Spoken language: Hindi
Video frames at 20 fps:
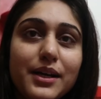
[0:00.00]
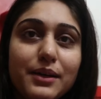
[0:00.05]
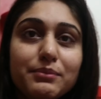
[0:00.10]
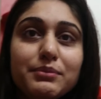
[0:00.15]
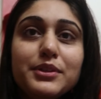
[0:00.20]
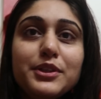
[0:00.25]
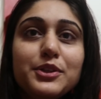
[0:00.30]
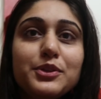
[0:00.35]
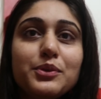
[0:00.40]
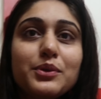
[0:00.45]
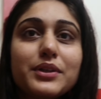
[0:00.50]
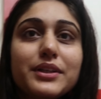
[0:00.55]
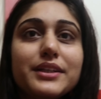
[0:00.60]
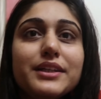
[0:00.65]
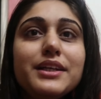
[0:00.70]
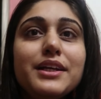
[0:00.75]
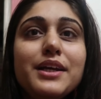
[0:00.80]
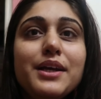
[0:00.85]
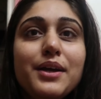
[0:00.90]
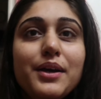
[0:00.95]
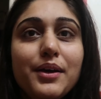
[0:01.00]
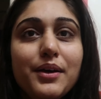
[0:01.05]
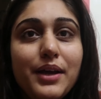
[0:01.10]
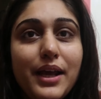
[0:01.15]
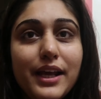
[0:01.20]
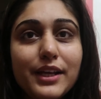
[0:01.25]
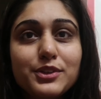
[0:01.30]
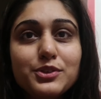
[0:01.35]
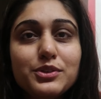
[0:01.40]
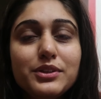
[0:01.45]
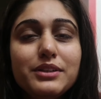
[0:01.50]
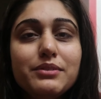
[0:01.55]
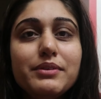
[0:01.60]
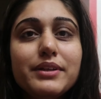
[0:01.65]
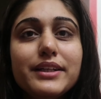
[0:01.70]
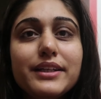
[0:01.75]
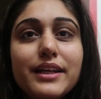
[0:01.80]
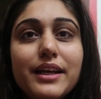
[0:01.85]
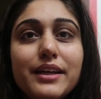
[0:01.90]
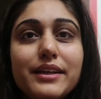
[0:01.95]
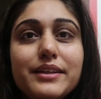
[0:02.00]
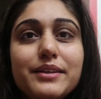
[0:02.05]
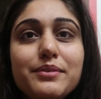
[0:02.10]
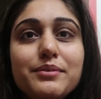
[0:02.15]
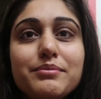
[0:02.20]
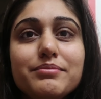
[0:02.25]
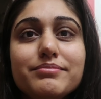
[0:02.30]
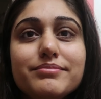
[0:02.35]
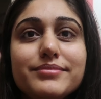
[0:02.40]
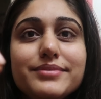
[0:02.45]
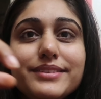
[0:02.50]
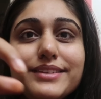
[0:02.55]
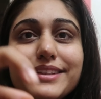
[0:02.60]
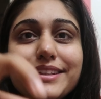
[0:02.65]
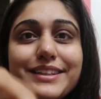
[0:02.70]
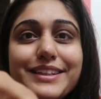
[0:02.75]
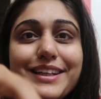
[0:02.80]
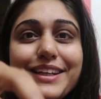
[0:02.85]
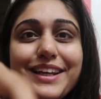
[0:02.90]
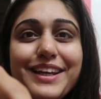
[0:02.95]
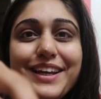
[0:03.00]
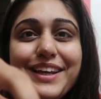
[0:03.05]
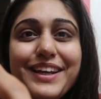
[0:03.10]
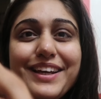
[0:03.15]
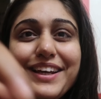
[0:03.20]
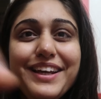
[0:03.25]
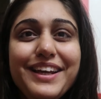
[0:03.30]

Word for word: हम तीनों के एक्चुअली में क्या है कि ये